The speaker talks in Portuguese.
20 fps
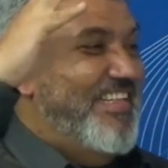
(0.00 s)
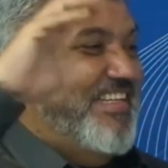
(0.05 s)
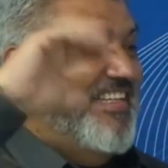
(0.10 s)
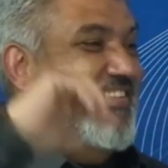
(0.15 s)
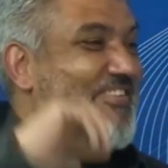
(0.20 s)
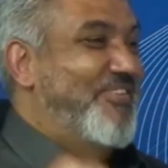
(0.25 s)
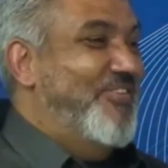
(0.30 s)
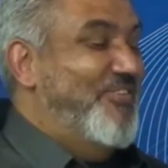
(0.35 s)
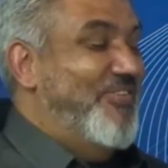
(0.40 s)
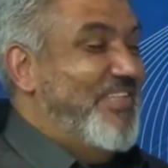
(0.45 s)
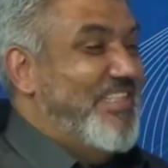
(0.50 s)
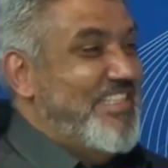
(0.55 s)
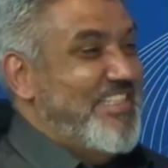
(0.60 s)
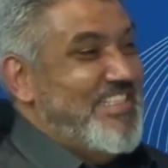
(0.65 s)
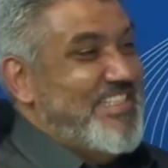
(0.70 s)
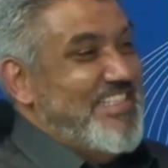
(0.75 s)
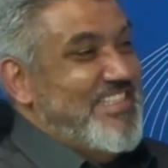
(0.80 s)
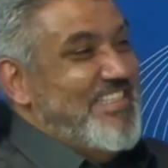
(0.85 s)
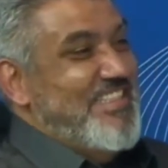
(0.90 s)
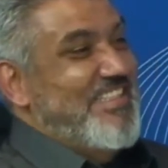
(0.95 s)
lá, eu
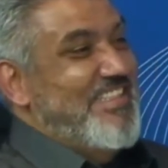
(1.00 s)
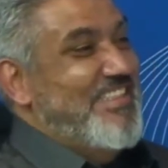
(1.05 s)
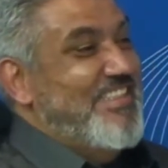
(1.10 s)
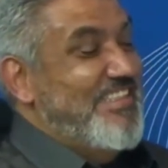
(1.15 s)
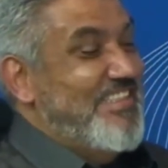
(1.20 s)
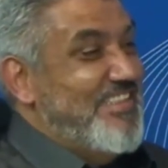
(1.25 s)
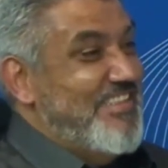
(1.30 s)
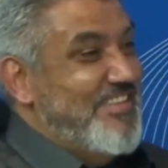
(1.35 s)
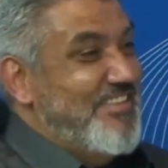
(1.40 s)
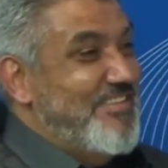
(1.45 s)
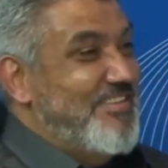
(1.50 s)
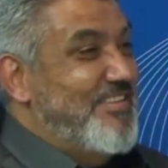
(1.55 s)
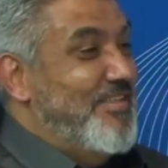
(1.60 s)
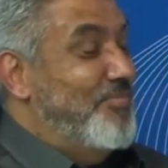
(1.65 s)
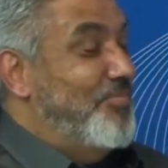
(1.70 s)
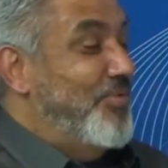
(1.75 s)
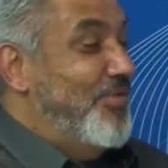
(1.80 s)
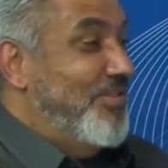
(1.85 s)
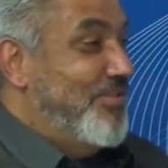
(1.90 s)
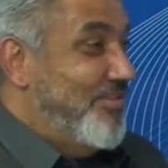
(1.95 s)
conheci e
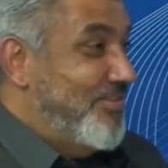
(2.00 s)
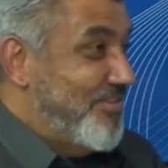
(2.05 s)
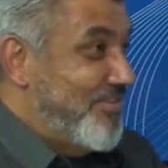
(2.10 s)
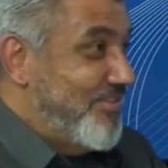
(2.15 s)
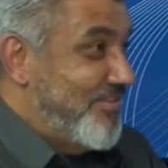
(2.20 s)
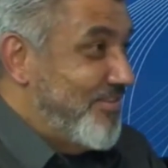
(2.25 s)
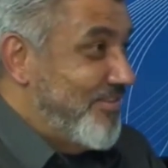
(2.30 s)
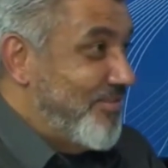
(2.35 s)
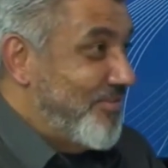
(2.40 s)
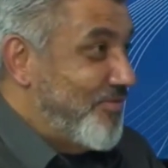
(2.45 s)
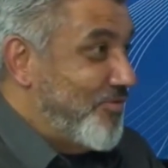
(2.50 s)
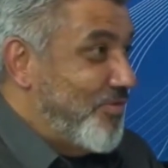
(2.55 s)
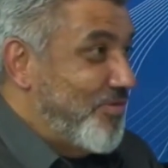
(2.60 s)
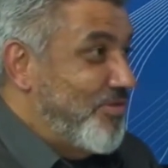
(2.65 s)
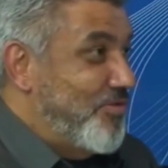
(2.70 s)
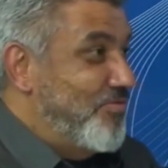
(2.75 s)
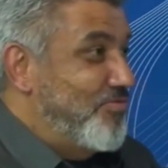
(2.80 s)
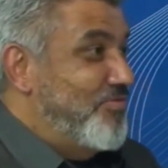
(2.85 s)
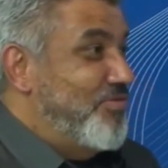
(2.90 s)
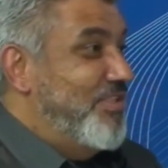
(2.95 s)
depois
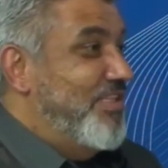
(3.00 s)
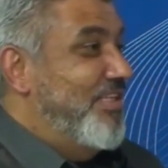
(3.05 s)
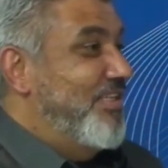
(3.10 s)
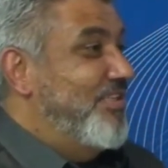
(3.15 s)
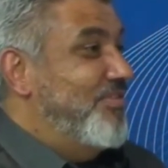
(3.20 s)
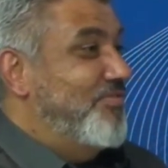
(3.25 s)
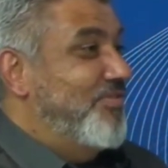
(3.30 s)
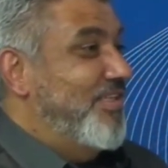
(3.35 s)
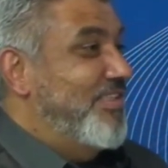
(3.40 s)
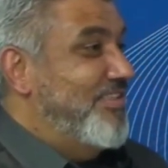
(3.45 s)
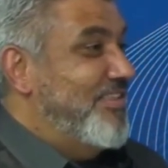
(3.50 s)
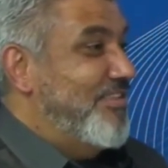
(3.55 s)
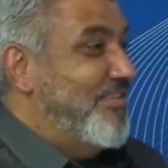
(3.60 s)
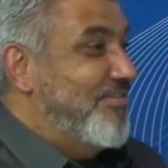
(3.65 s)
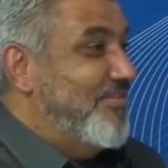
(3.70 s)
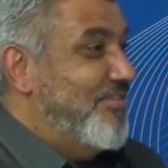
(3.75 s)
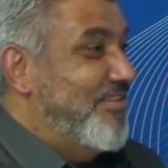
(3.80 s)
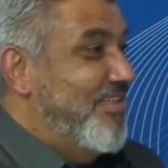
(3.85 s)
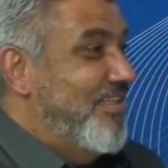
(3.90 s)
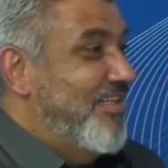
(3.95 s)
quando eu vi ele
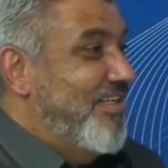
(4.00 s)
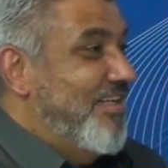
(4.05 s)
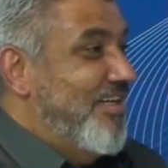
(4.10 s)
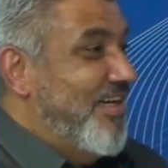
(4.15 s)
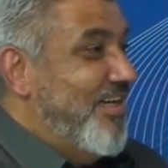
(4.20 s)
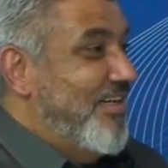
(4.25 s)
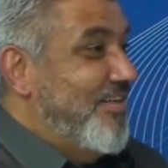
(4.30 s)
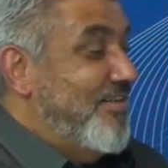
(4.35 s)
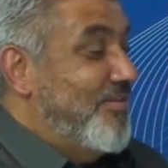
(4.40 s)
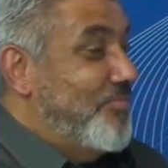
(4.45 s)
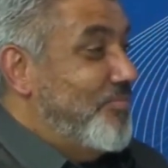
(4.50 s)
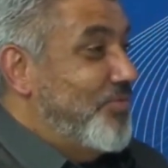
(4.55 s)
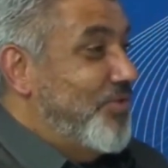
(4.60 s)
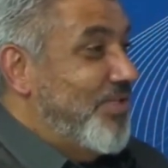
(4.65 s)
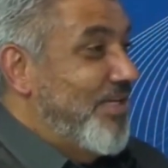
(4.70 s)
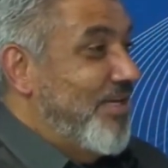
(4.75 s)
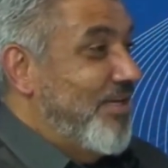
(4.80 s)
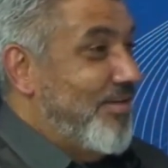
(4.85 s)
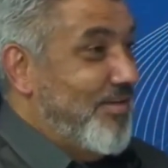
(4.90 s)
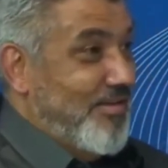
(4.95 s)
fazendo, ah,
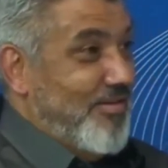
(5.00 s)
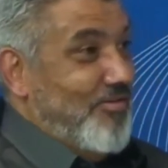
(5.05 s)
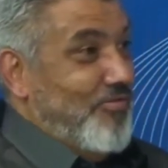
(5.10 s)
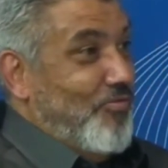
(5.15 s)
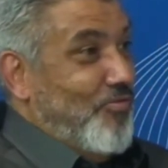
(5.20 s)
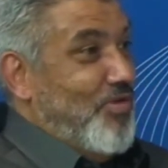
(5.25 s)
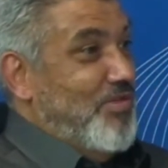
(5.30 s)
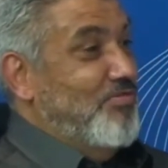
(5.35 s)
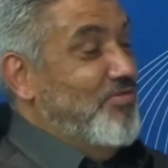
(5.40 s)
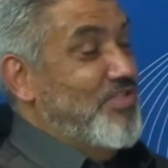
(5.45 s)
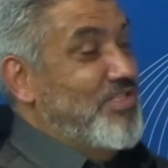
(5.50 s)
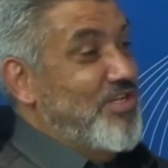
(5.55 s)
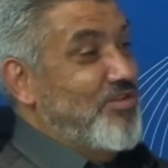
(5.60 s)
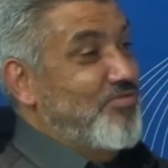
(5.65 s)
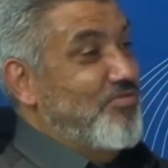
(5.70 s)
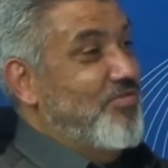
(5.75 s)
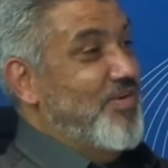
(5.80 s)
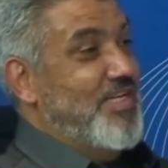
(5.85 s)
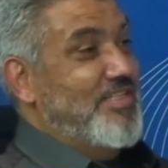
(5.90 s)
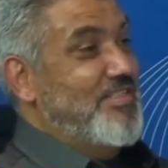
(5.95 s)
porque quando você
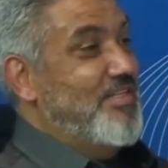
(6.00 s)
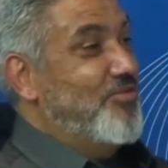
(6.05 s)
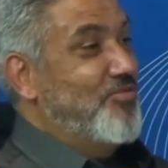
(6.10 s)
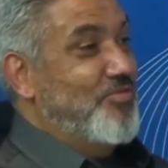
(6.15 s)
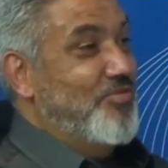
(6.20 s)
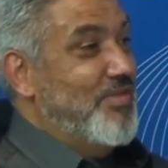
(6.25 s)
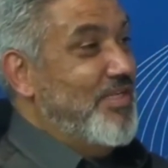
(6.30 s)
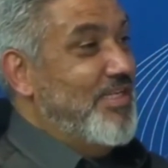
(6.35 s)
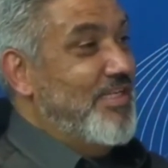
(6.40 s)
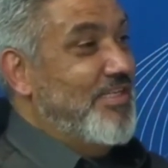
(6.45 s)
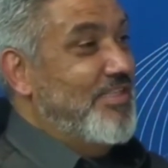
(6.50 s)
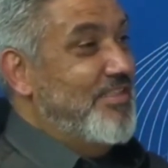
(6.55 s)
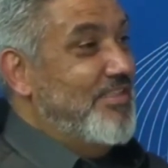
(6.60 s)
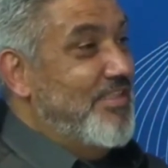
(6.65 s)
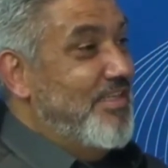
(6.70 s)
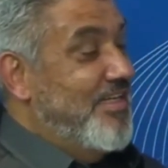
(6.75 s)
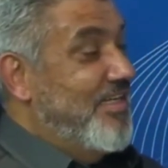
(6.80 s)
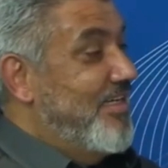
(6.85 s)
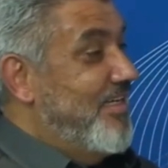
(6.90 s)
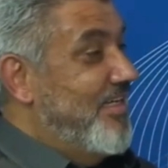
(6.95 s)
conversa com
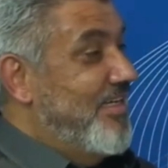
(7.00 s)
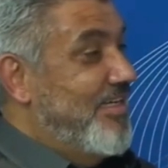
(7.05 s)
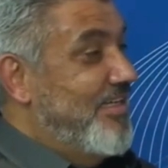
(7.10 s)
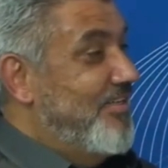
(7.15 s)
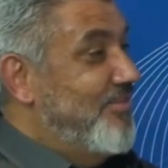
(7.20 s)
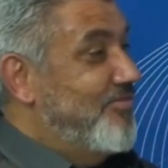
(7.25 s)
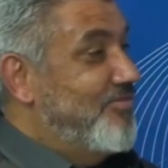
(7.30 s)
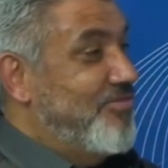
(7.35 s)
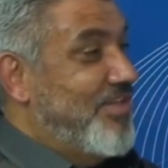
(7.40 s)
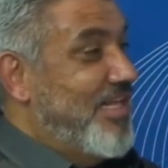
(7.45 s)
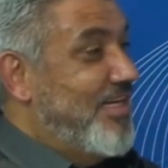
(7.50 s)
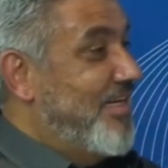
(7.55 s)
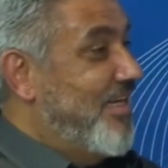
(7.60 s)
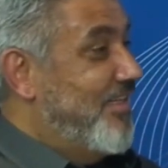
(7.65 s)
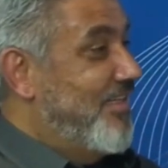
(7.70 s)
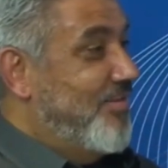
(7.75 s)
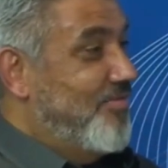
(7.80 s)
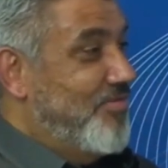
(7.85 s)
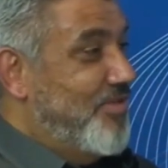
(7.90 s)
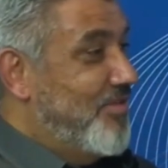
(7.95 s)
ele, ele não tem
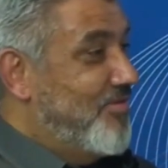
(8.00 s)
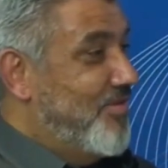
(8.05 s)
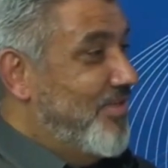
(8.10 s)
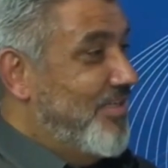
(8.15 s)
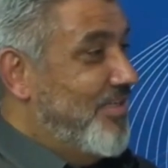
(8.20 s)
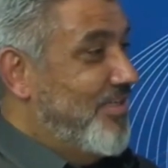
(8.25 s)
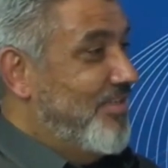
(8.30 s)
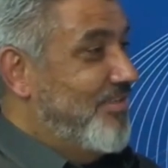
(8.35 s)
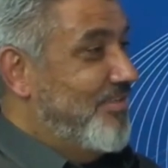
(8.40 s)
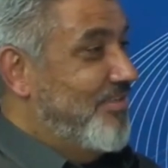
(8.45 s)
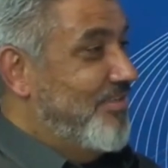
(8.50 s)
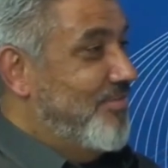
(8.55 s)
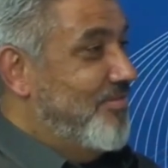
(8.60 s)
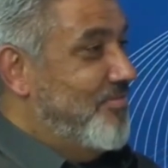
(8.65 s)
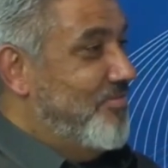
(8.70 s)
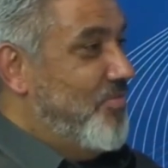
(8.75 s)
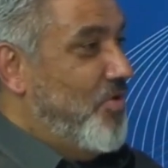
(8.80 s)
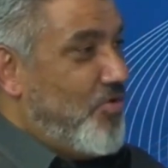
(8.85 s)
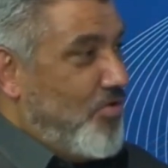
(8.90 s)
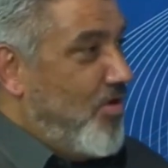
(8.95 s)
nada a ver com aquele.
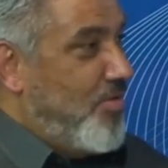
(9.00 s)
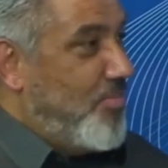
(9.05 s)
Meu